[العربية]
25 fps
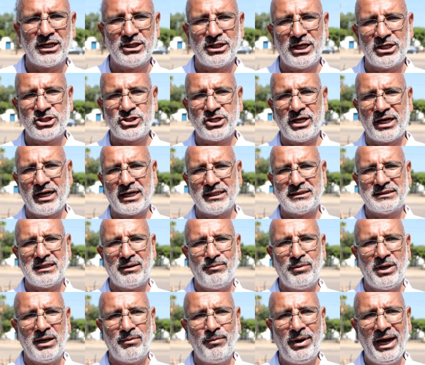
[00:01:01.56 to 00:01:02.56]
ديال الشركه
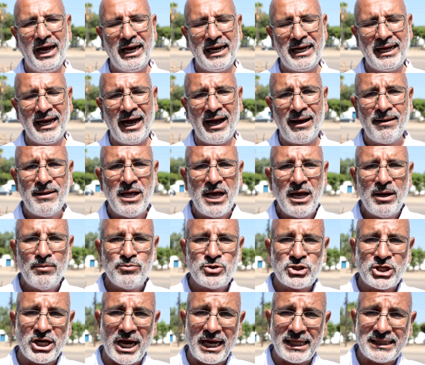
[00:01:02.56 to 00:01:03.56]
التنميه المحليه
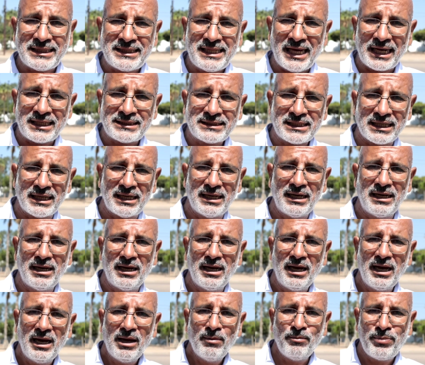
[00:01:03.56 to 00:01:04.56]
مشات دارت
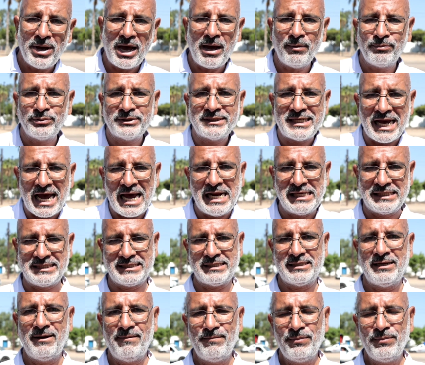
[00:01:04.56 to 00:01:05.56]
باب ثالث